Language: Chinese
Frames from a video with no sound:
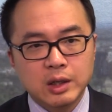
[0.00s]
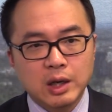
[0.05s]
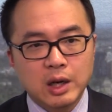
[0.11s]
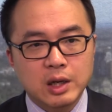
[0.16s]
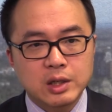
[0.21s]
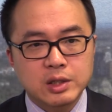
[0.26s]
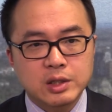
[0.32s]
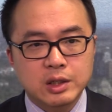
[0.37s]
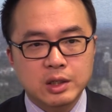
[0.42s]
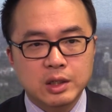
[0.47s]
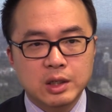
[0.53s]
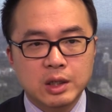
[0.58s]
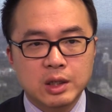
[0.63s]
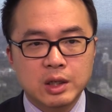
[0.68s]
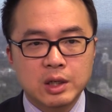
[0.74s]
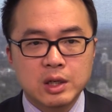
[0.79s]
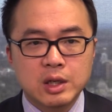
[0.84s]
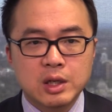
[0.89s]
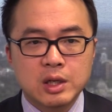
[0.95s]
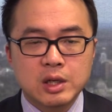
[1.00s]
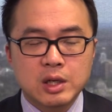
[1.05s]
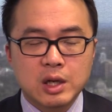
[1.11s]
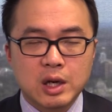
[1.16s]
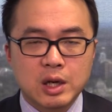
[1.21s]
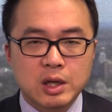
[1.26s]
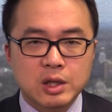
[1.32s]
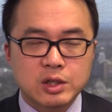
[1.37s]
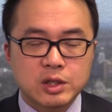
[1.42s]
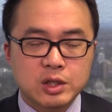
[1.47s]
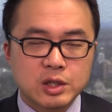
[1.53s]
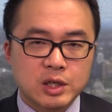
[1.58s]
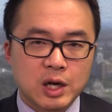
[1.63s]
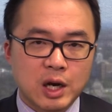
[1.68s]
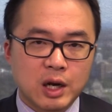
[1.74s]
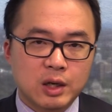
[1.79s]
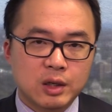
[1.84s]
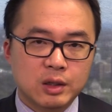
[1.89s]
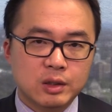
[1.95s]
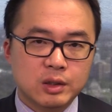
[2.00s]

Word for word: 啊，这个呃，市场